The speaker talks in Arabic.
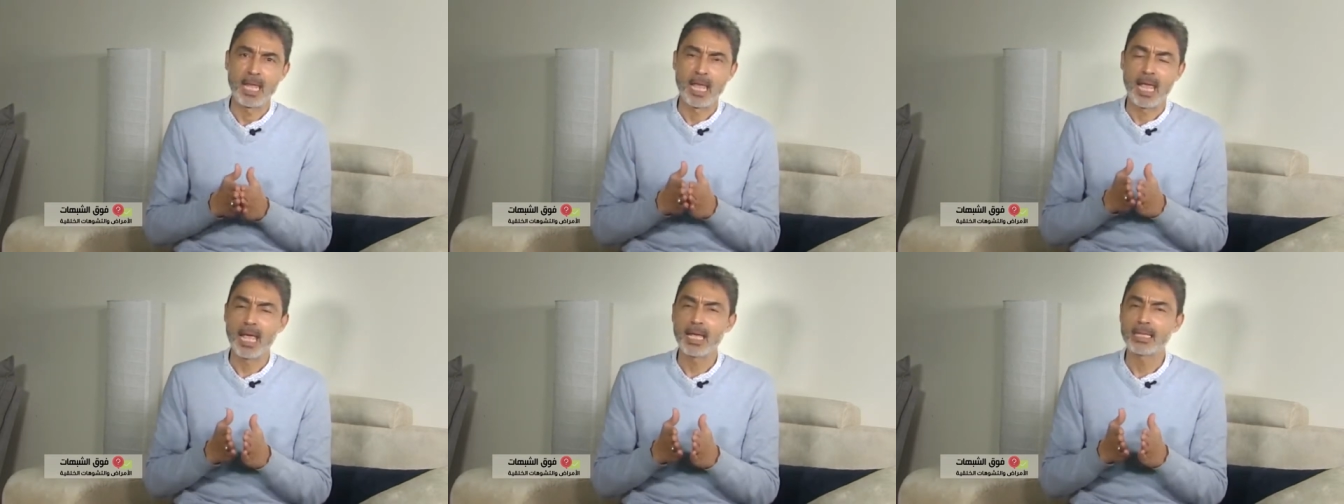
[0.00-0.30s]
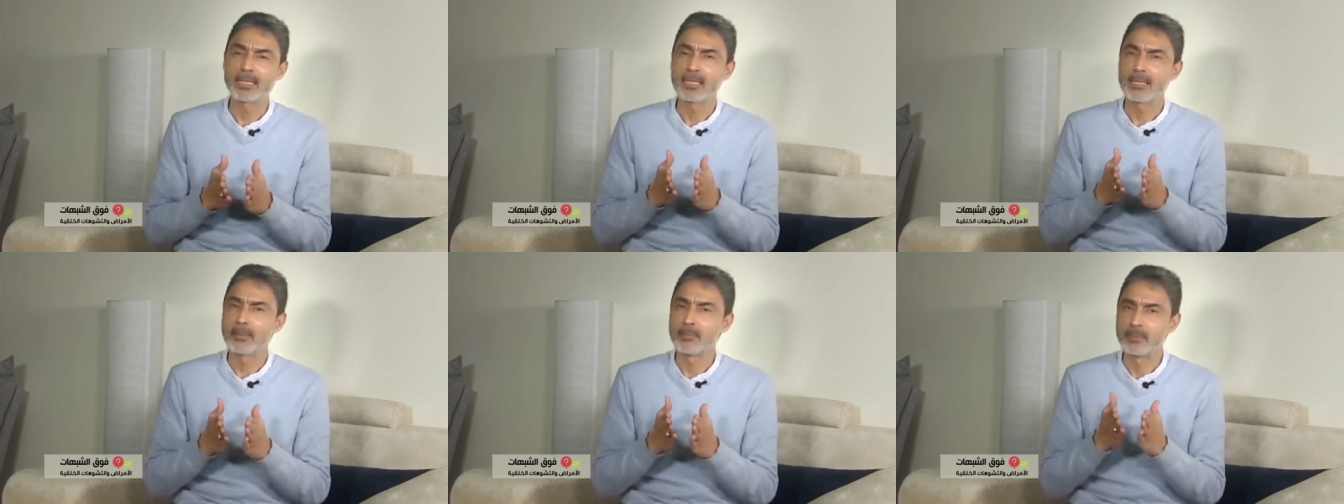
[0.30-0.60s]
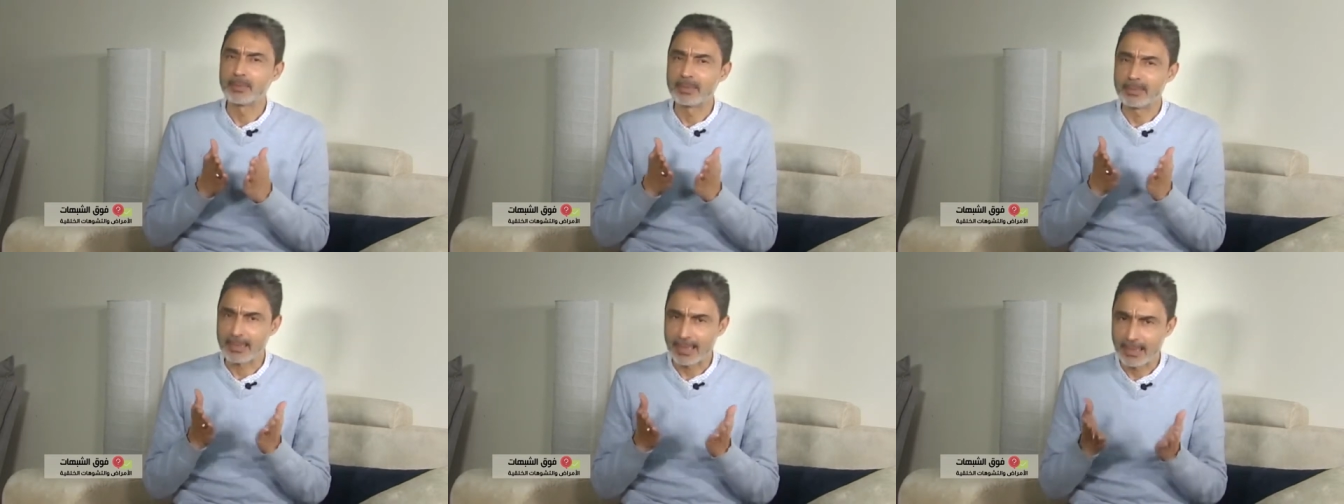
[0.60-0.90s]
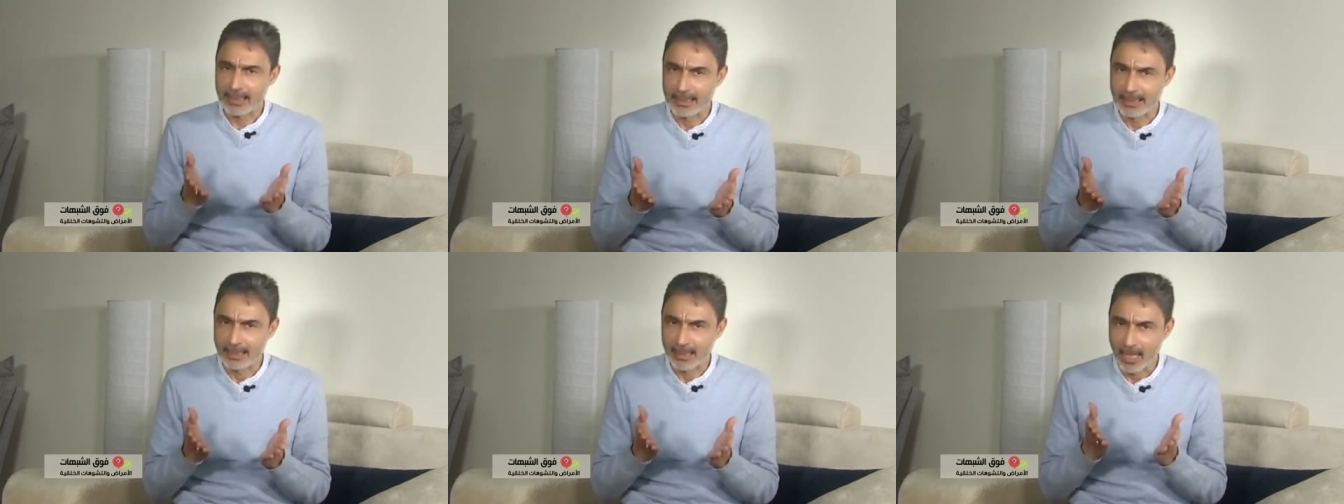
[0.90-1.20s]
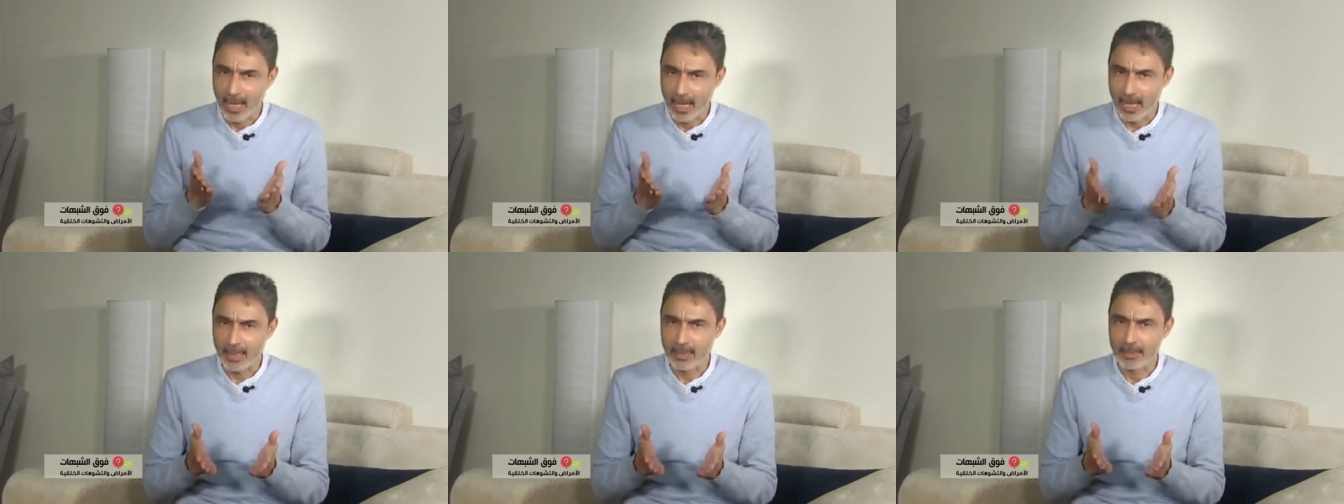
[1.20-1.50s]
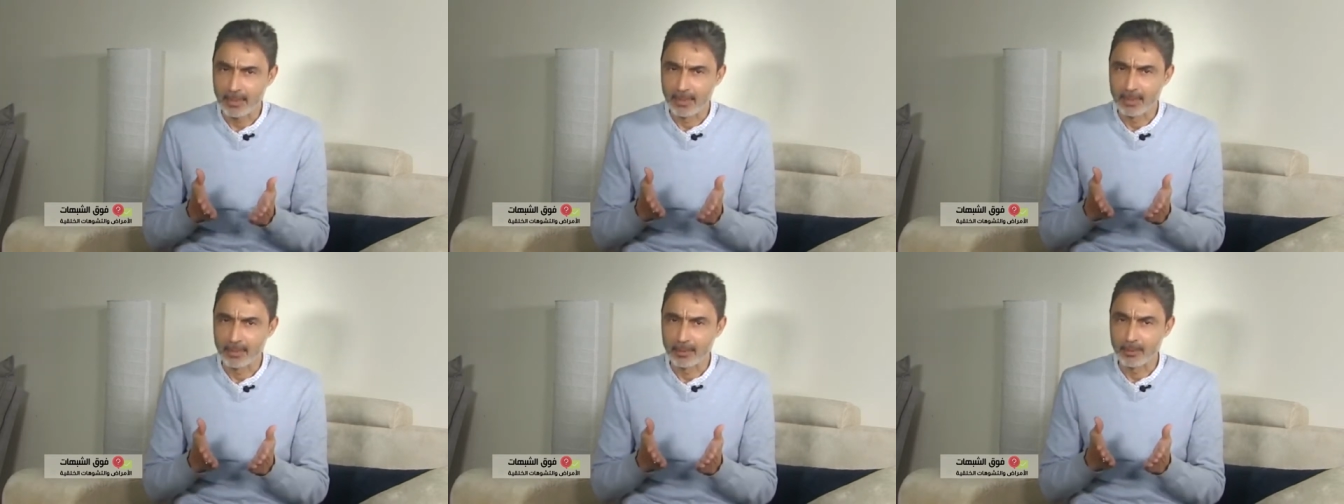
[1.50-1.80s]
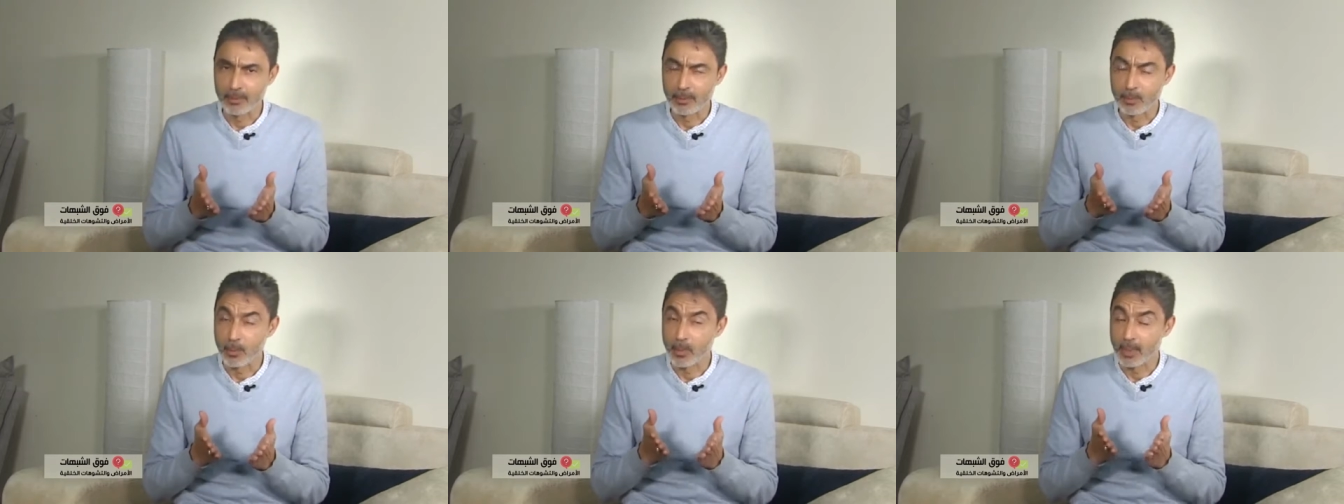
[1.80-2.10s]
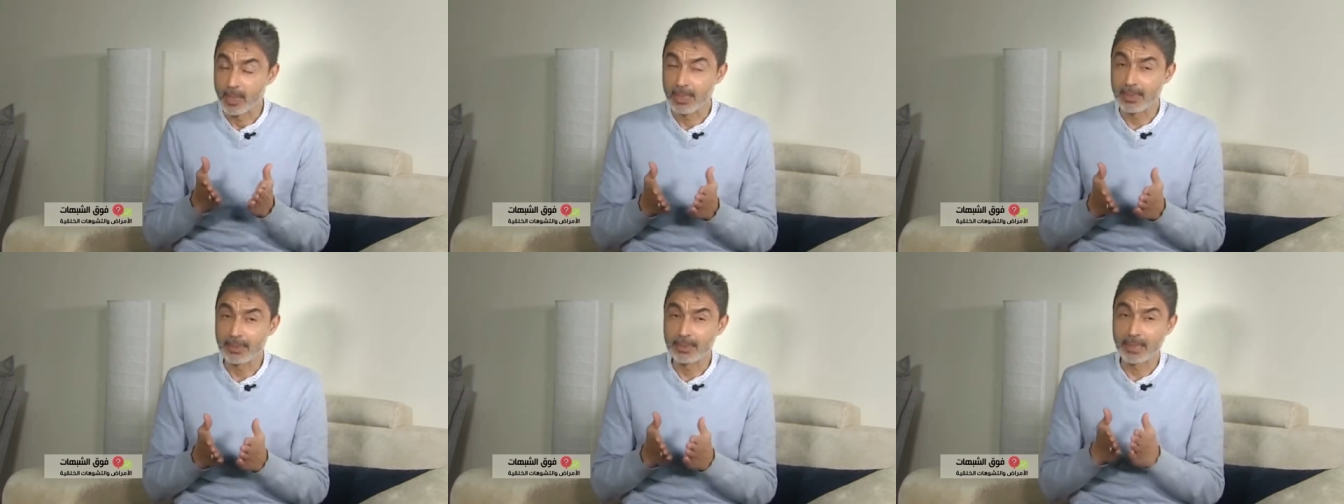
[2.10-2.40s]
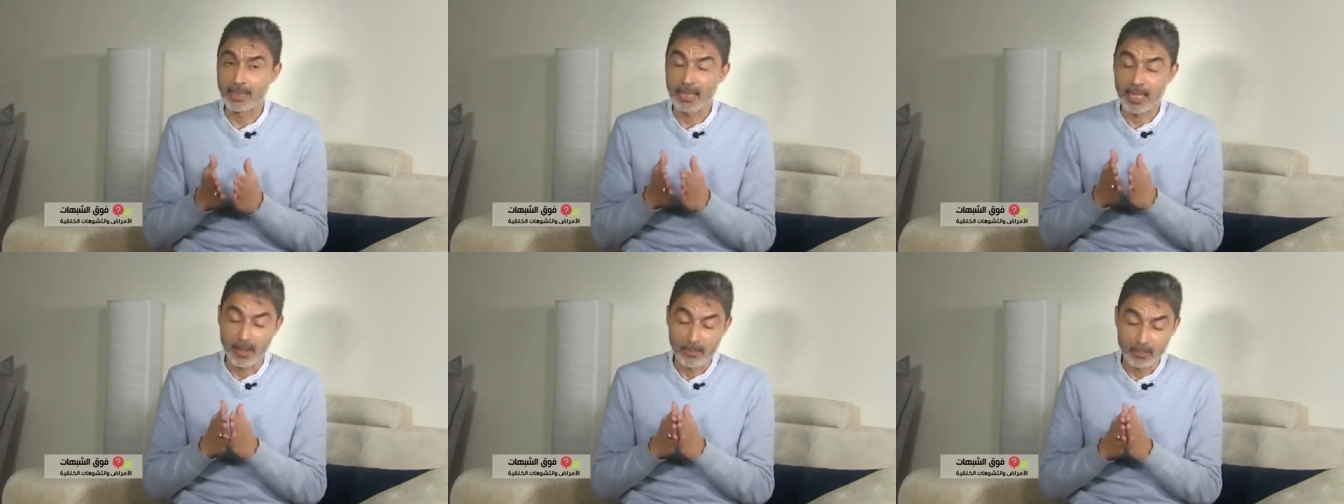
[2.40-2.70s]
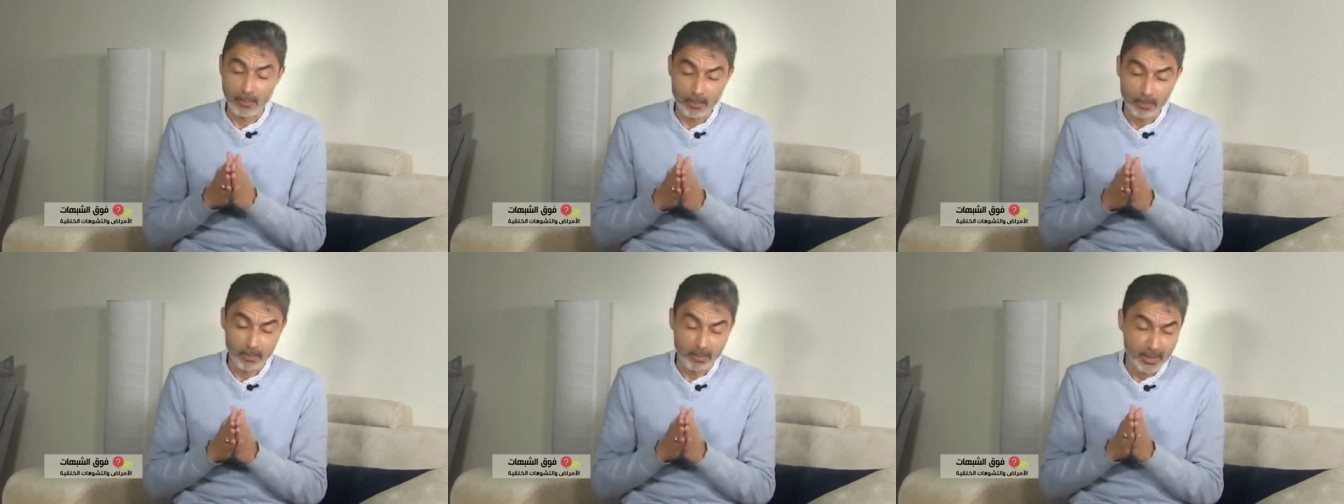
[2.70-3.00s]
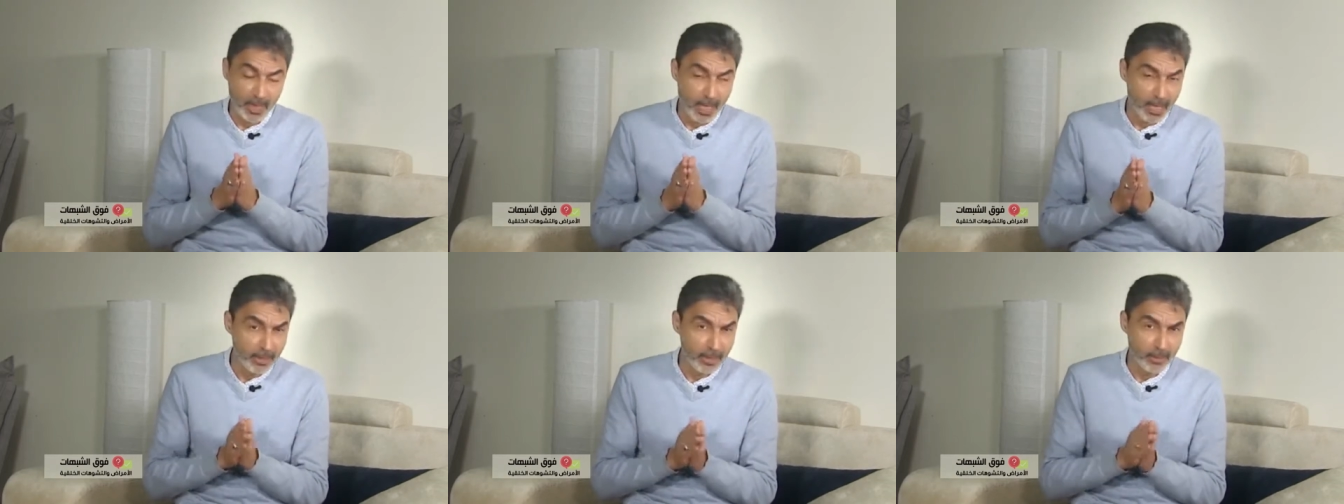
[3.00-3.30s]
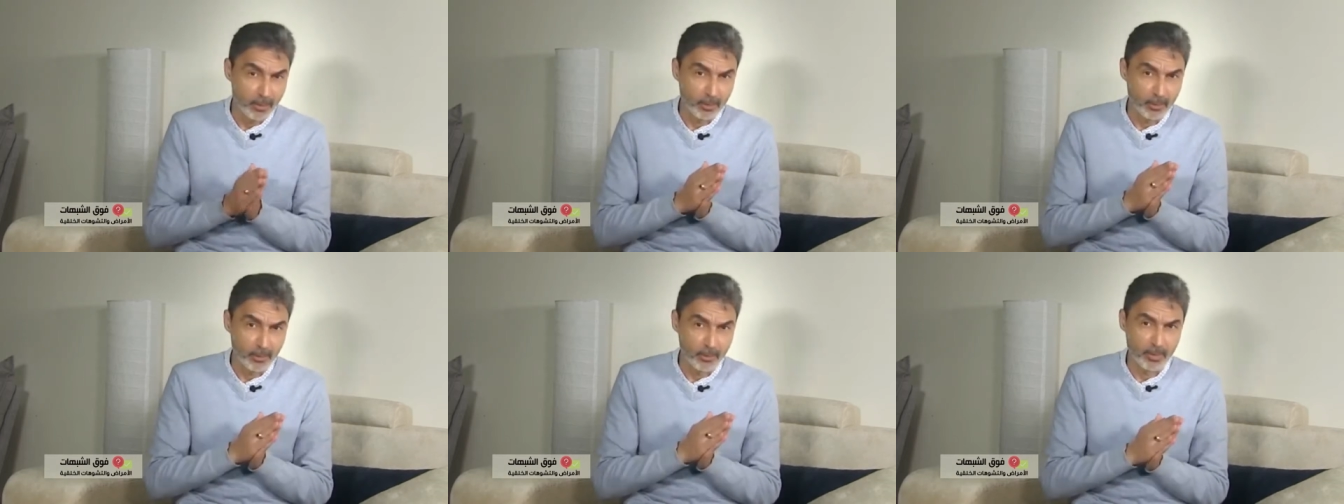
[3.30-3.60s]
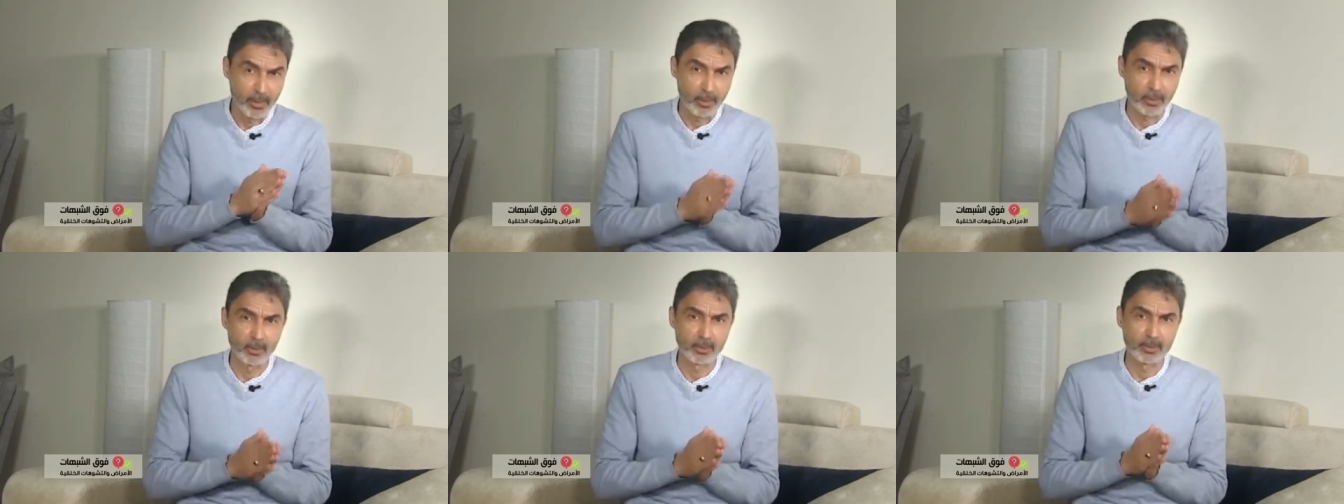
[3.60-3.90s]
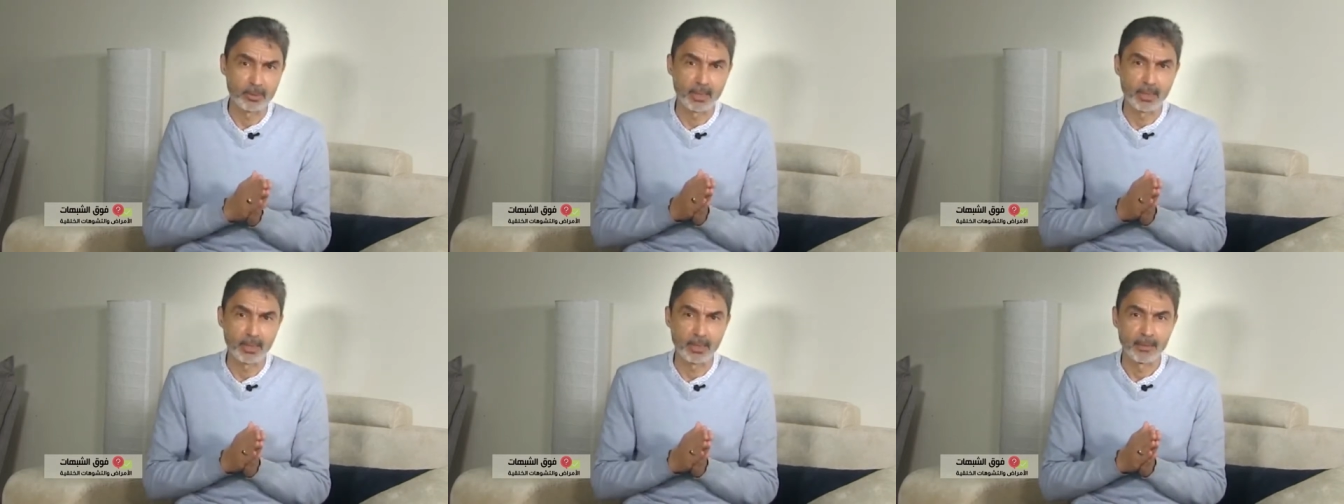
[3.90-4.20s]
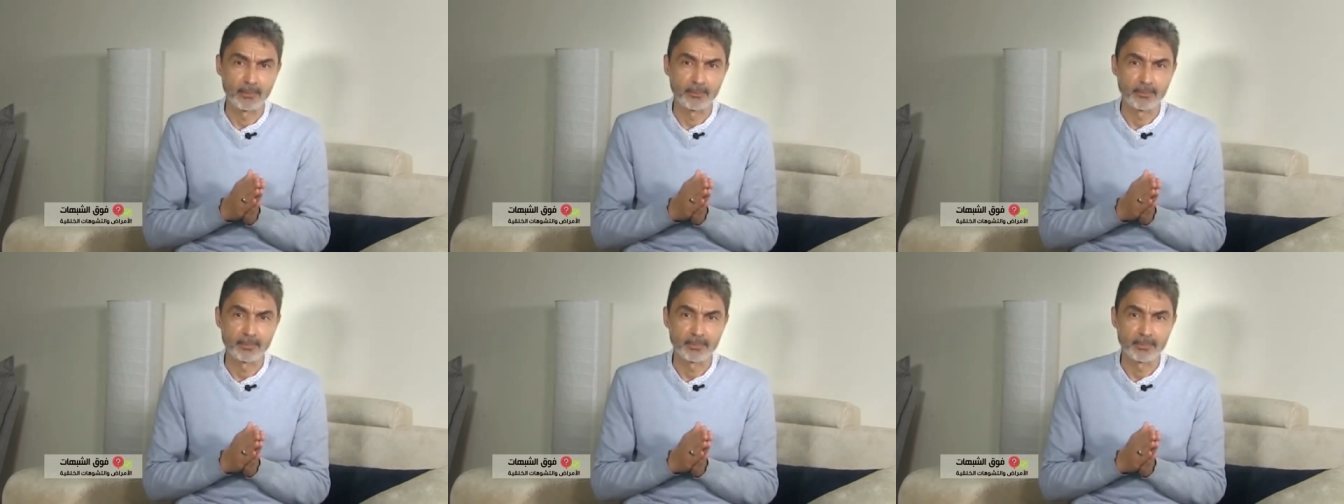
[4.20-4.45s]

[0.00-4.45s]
هذا مستحيل عقلا وليس الأمر متعلق بالقدرة